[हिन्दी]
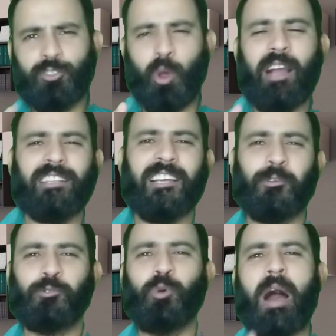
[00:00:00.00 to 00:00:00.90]
स्वागत है
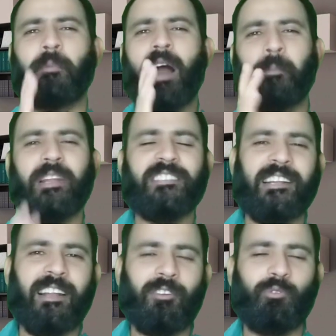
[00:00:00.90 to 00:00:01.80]
दोस्तों आपका अपने
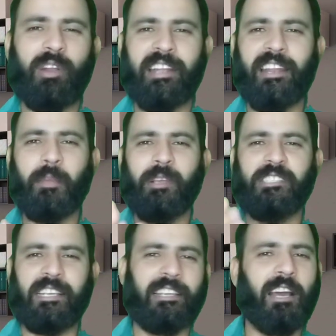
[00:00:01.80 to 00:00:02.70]
चैनल वेटनरी
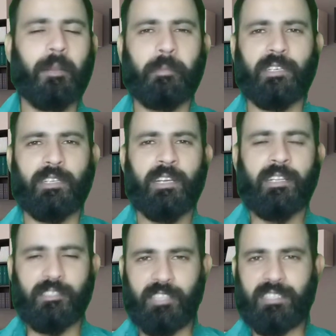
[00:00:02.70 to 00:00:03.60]
मेजिंग ज्ञान पर
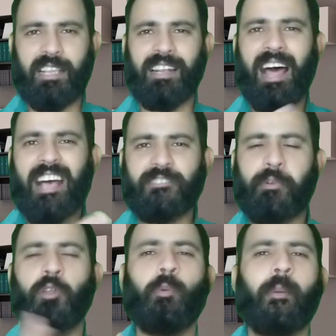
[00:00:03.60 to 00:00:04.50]
जैसे कि लास्ट वीडियो